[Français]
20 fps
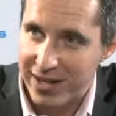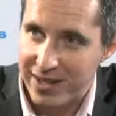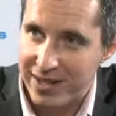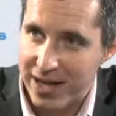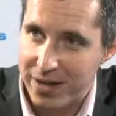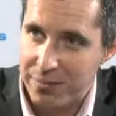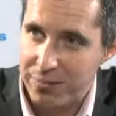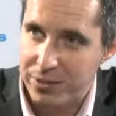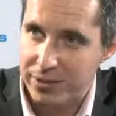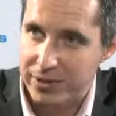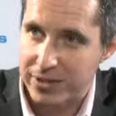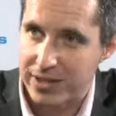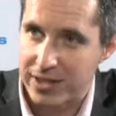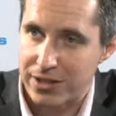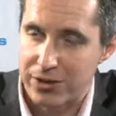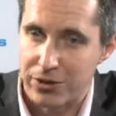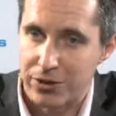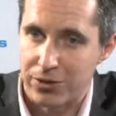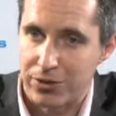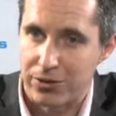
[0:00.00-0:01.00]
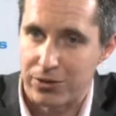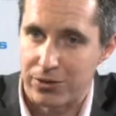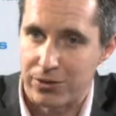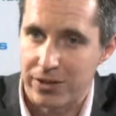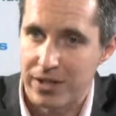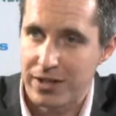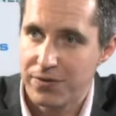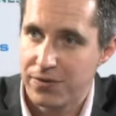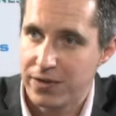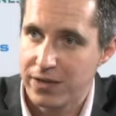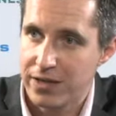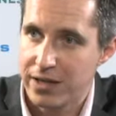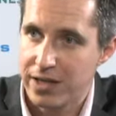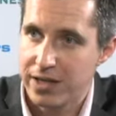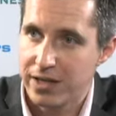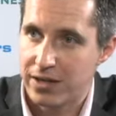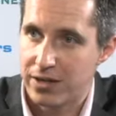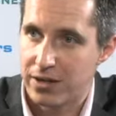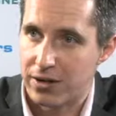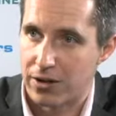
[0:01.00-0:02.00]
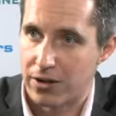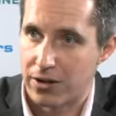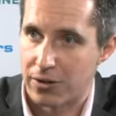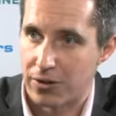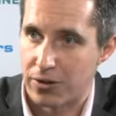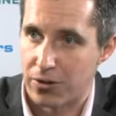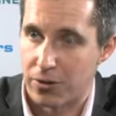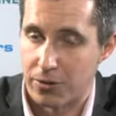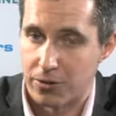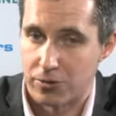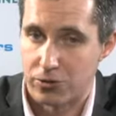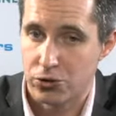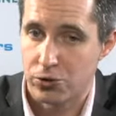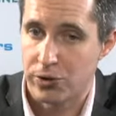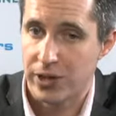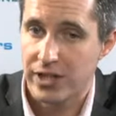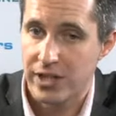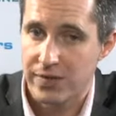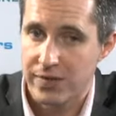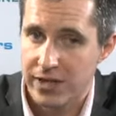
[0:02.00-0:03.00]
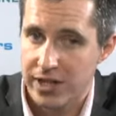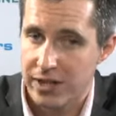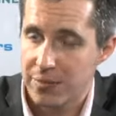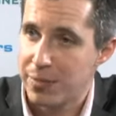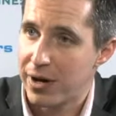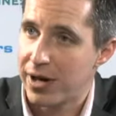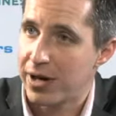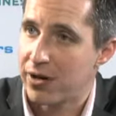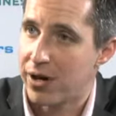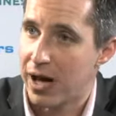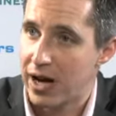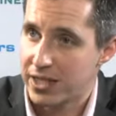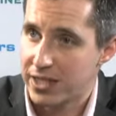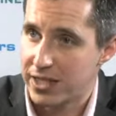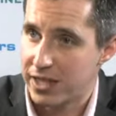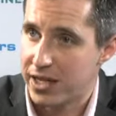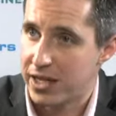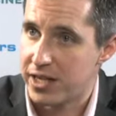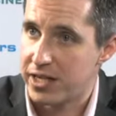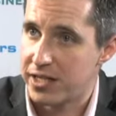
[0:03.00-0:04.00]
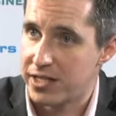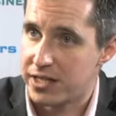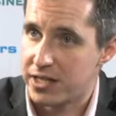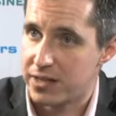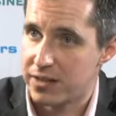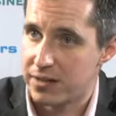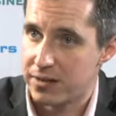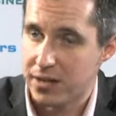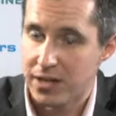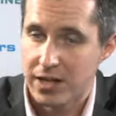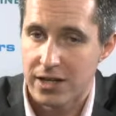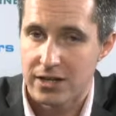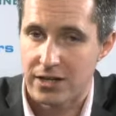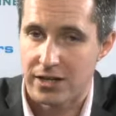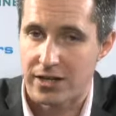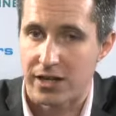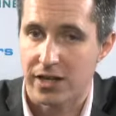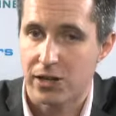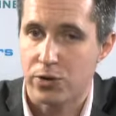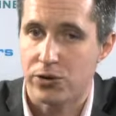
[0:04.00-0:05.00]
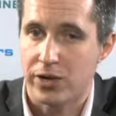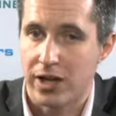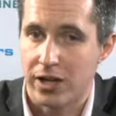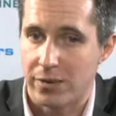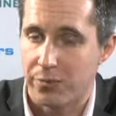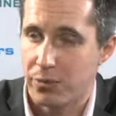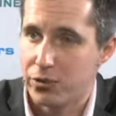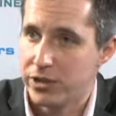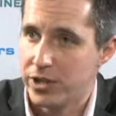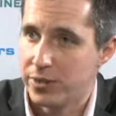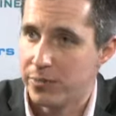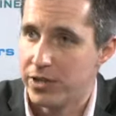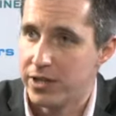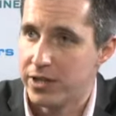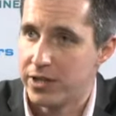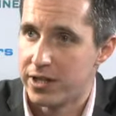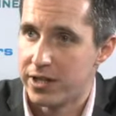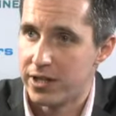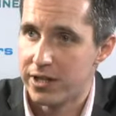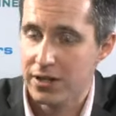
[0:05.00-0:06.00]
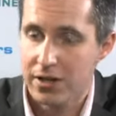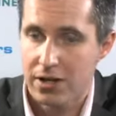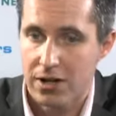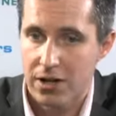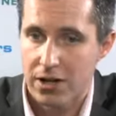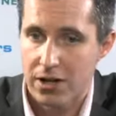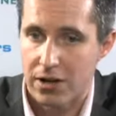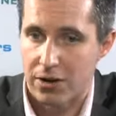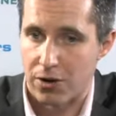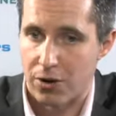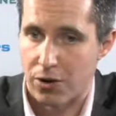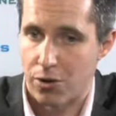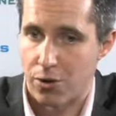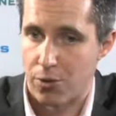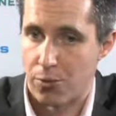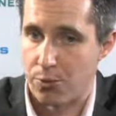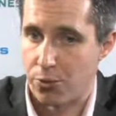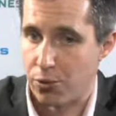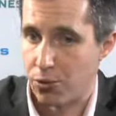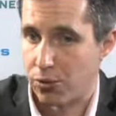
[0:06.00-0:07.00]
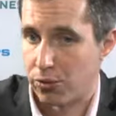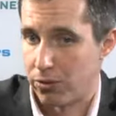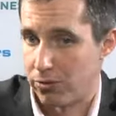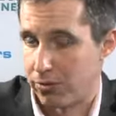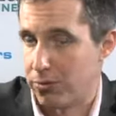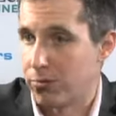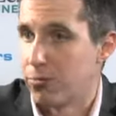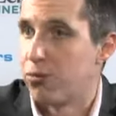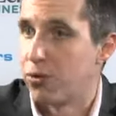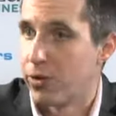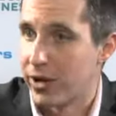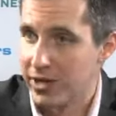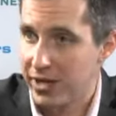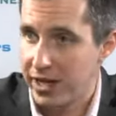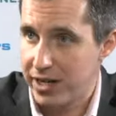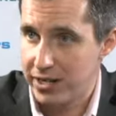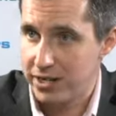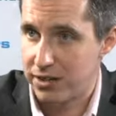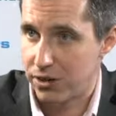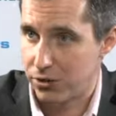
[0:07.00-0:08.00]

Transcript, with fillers: étape, c'est de définir son activité par axe analytique. C'est-à-dire qu'on a la possibilité pour, pour l'analyse